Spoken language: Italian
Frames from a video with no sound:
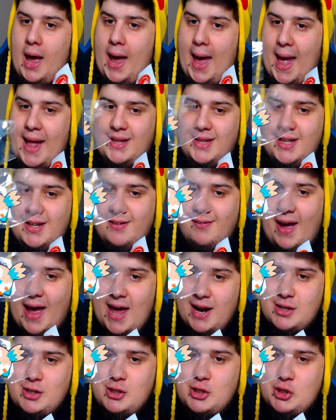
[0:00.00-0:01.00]
è
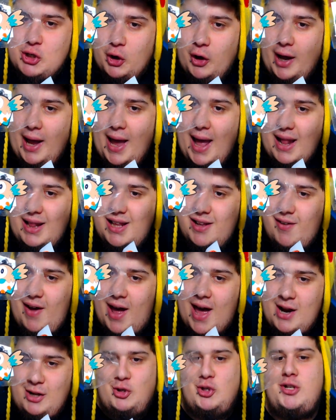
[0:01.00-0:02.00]
diverso, è
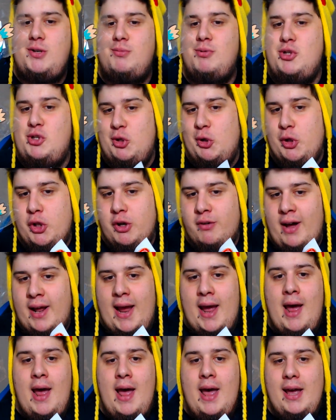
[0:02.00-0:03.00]
diverso, si possono
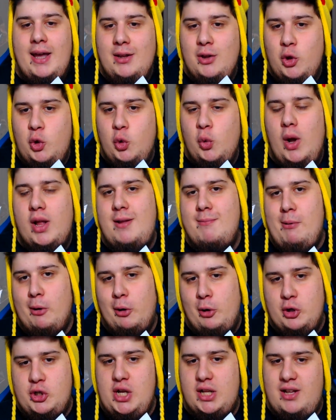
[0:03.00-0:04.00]
trovare in due
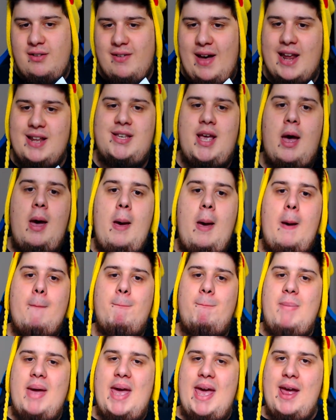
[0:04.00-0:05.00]
tipologie diverse.
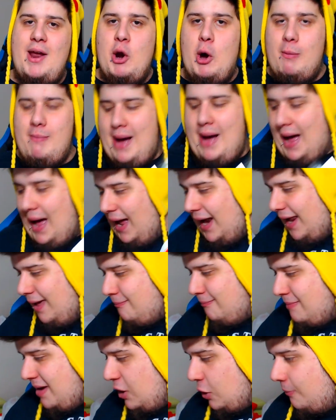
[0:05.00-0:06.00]
Meno male,
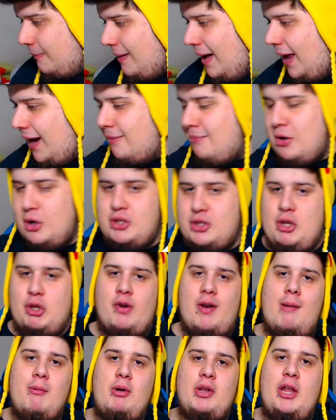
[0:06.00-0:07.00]
meno male, almeno se
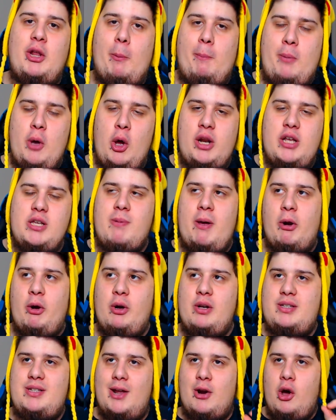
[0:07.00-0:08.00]
troviamo dei doppioni spero che
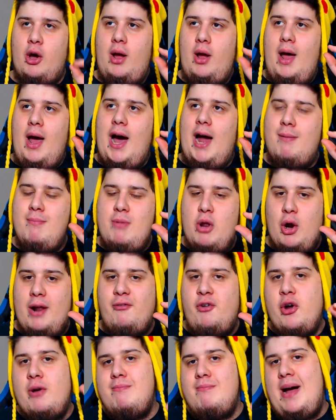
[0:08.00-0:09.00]
siano almeno la
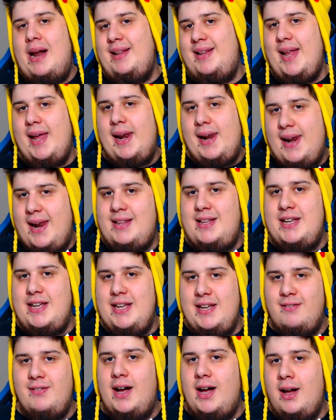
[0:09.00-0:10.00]
forma
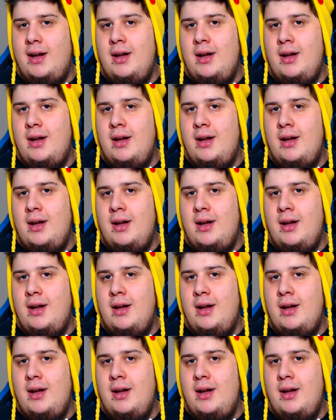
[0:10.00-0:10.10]
alternativa.